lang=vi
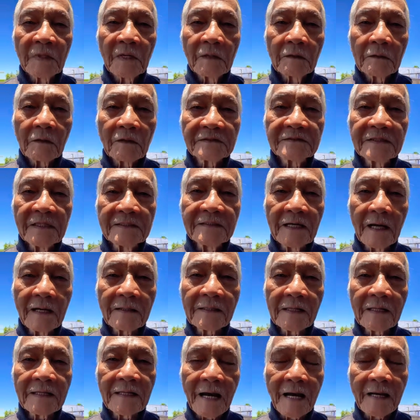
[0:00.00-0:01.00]
Con xin
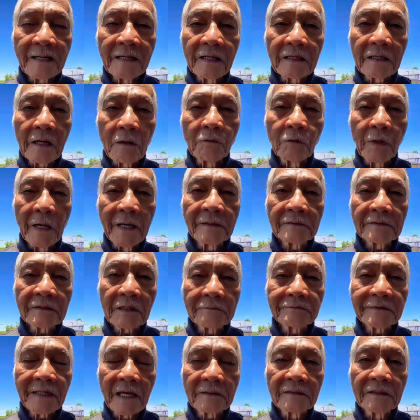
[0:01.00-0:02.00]
dâng lên Ngài lời cầu nguyện
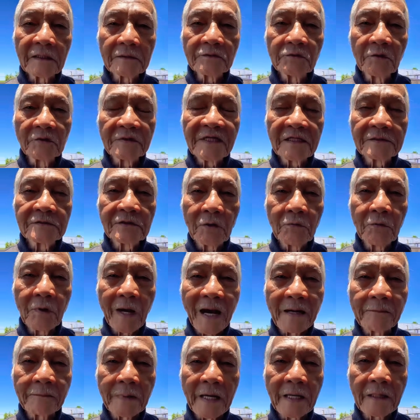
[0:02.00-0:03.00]
trong danh Đức Chúa Giêsu.
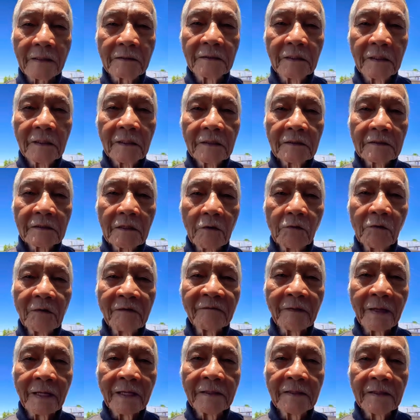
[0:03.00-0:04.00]
Amen. Thưa
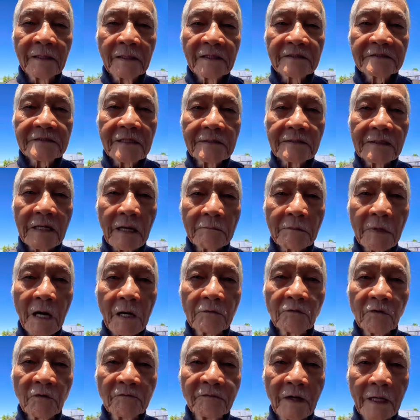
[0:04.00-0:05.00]
quý vị, xin cảm
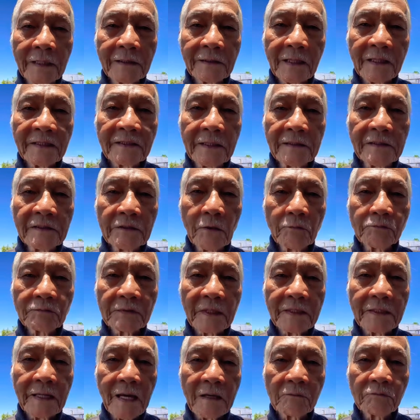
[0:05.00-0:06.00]
ơn quý vị đã nhín chúc
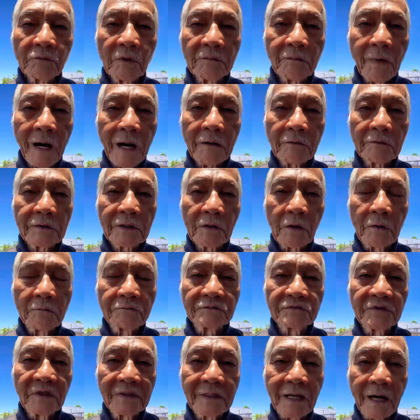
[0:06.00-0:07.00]
thời gian quý báo để
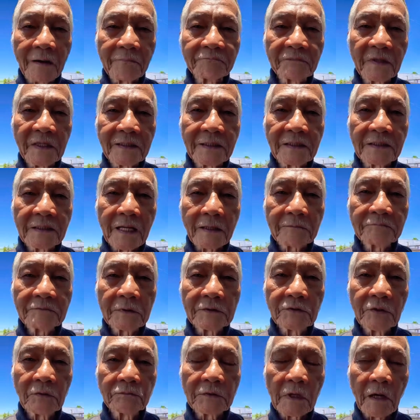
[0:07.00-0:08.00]
cùng suy gẫm về Kinh Thánh
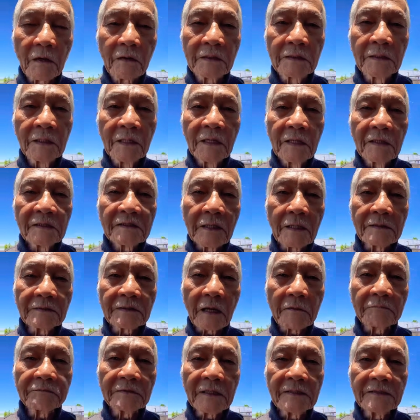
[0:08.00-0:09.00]
với chúng tôi. Trân
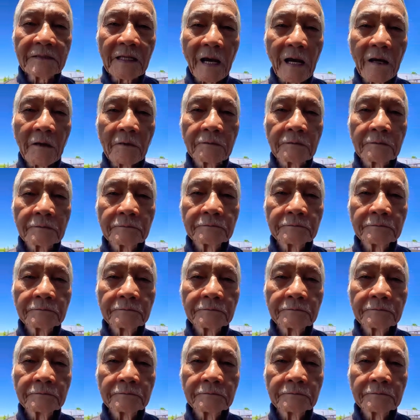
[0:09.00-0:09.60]
trọng kính chào.